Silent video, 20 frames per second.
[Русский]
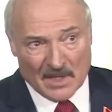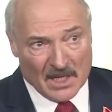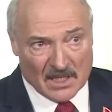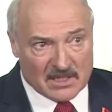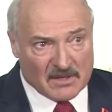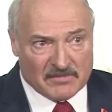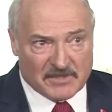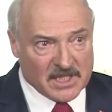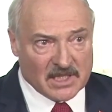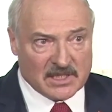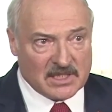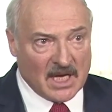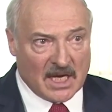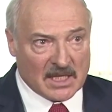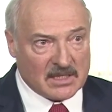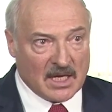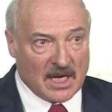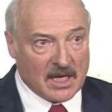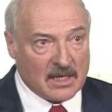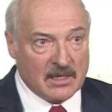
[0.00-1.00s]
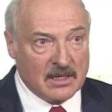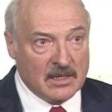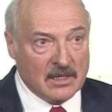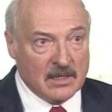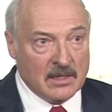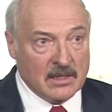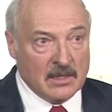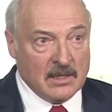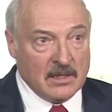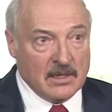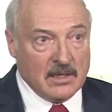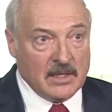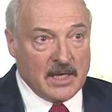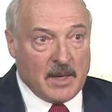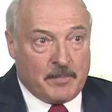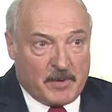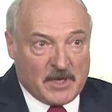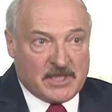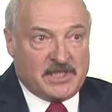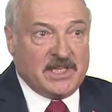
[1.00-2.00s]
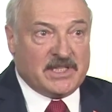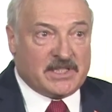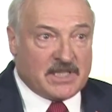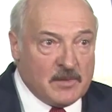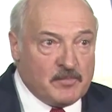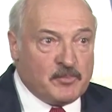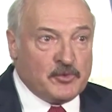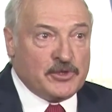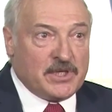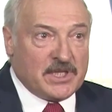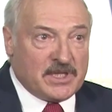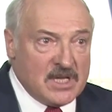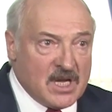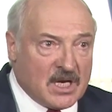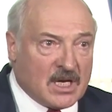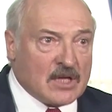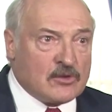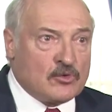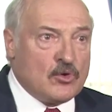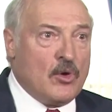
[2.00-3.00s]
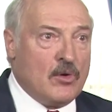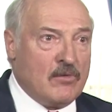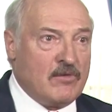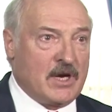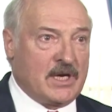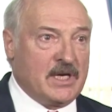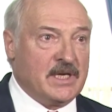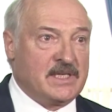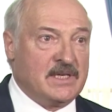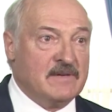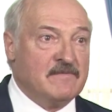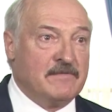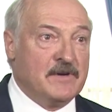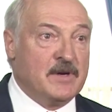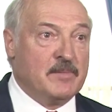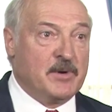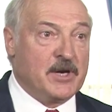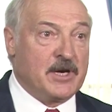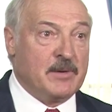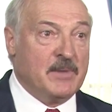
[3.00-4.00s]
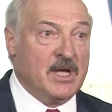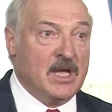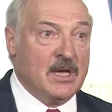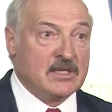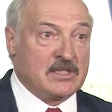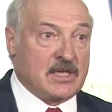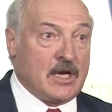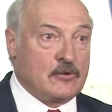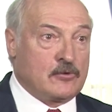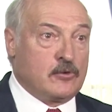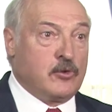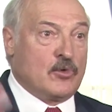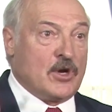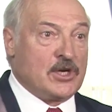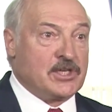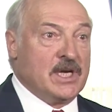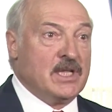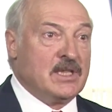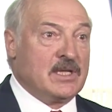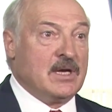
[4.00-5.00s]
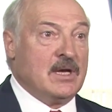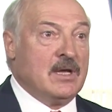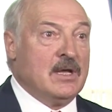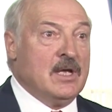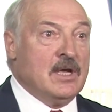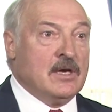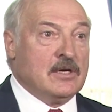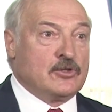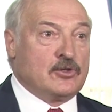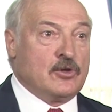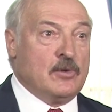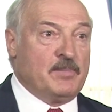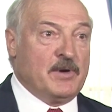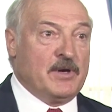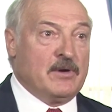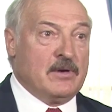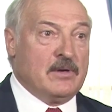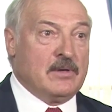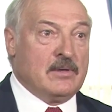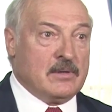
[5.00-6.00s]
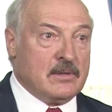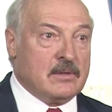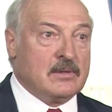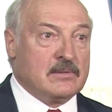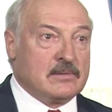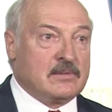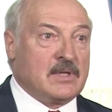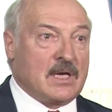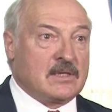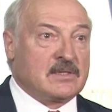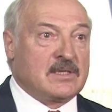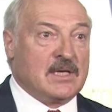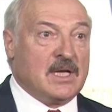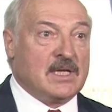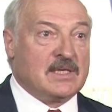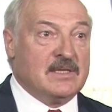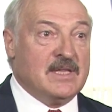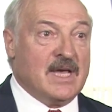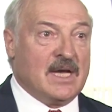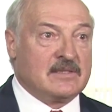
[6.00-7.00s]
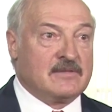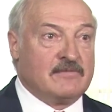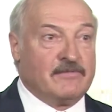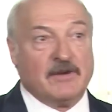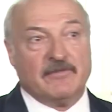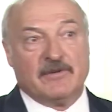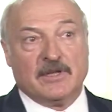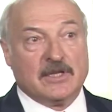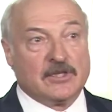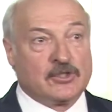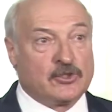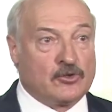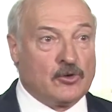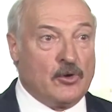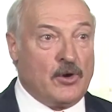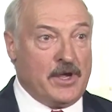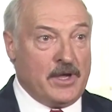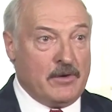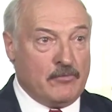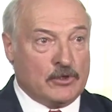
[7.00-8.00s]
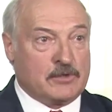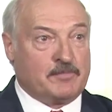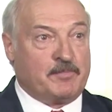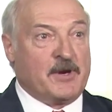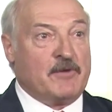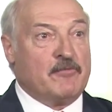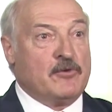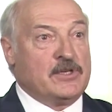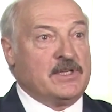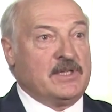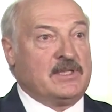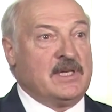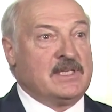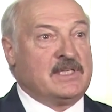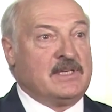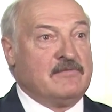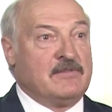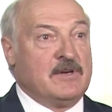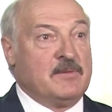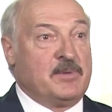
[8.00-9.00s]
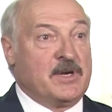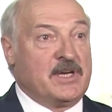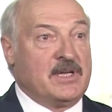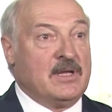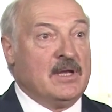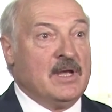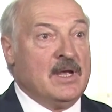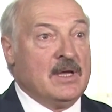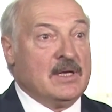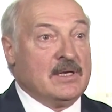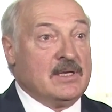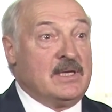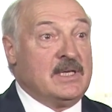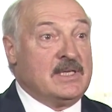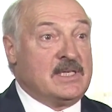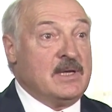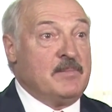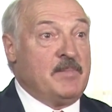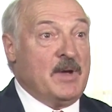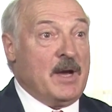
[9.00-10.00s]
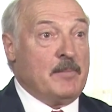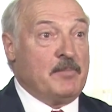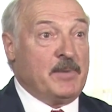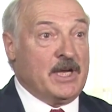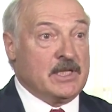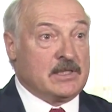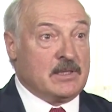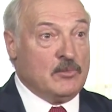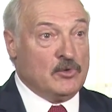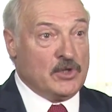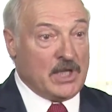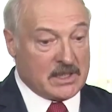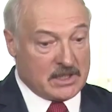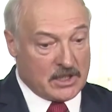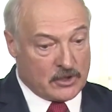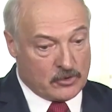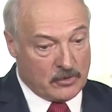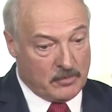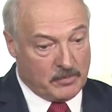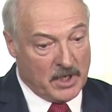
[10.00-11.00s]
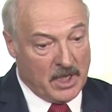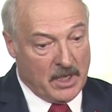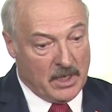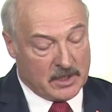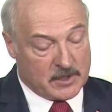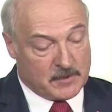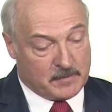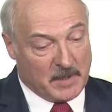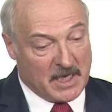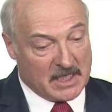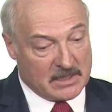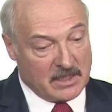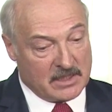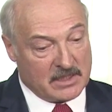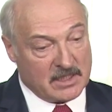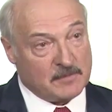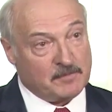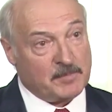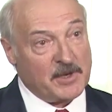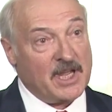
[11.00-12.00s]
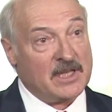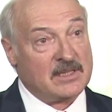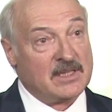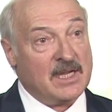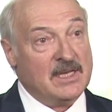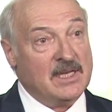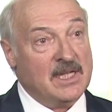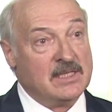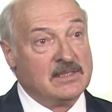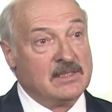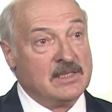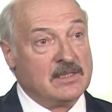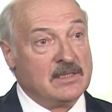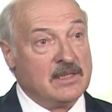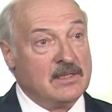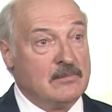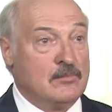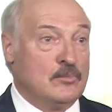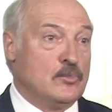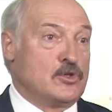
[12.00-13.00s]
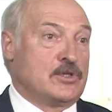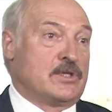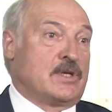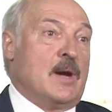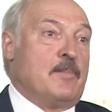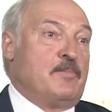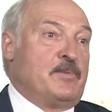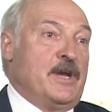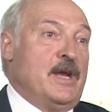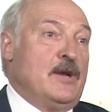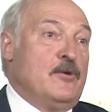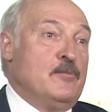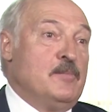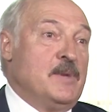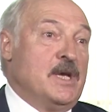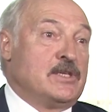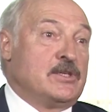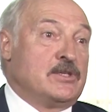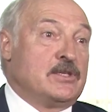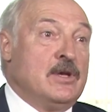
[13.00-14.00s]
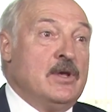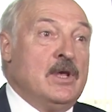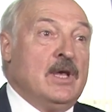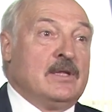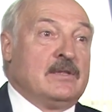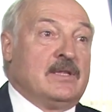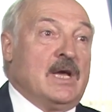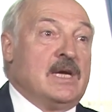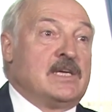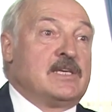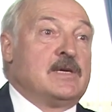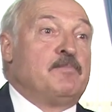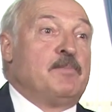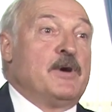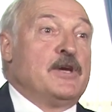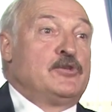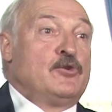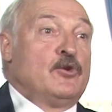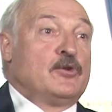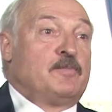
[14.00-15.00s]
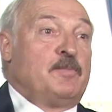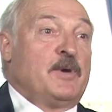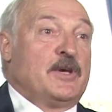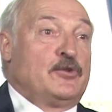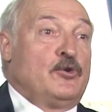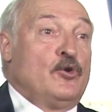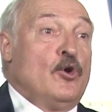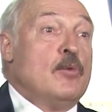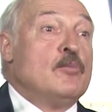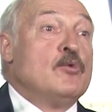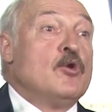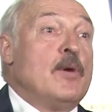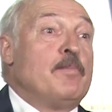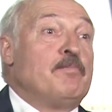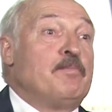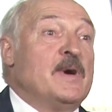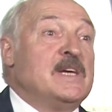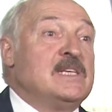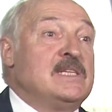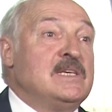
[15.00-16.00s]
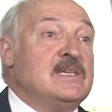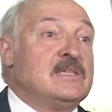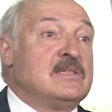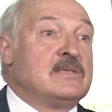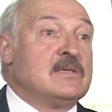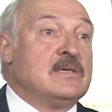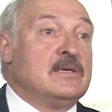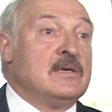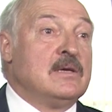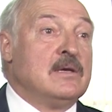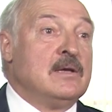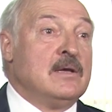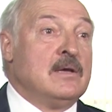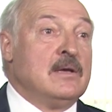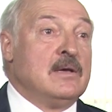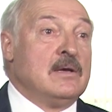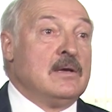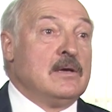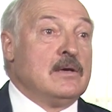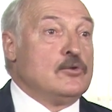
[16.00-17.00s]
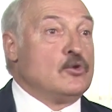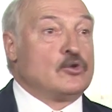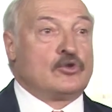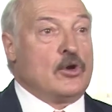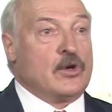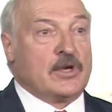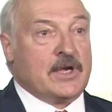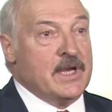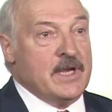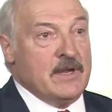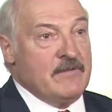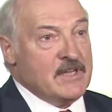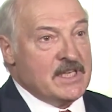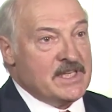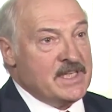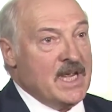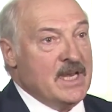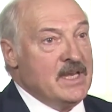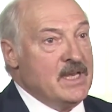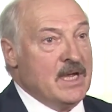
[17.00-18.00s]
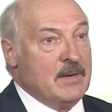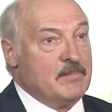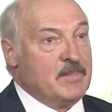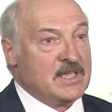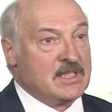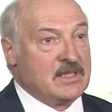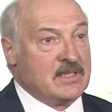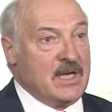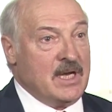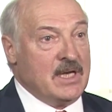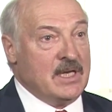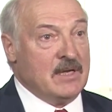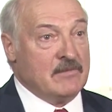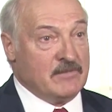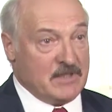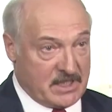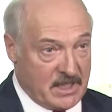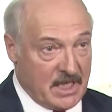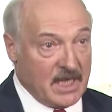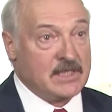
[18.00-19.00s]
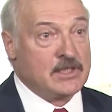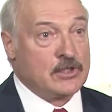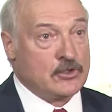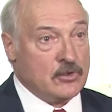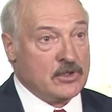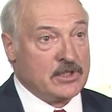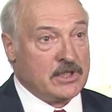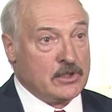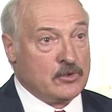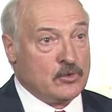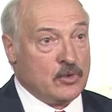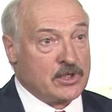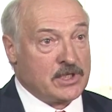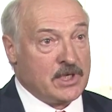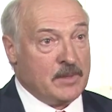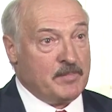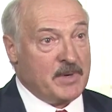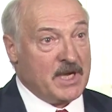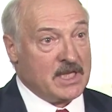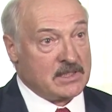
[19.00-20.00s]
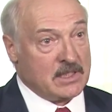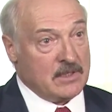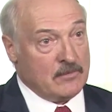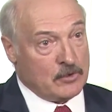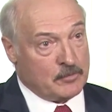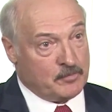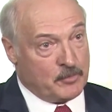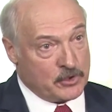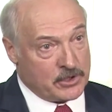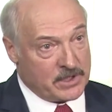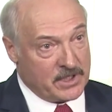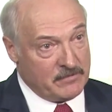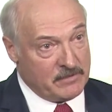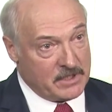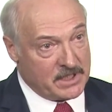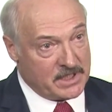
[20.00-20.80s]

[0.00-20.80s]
Это всегда так. И э, оппозиция будет не готова к этим выборам. Скажет Лукашенко, чтобы, э, так сказать, нас вывел из строя, и вот проводит эти выборы для себя. Поэтому надо, чтобы спад этот преодолеть где-то, ну, может, к апрелю месяцу. Дальше пойдет подъем у оппозиции. Но ну, только не весеннее обострение. Вы знаете, что это тоже опасно. Вот после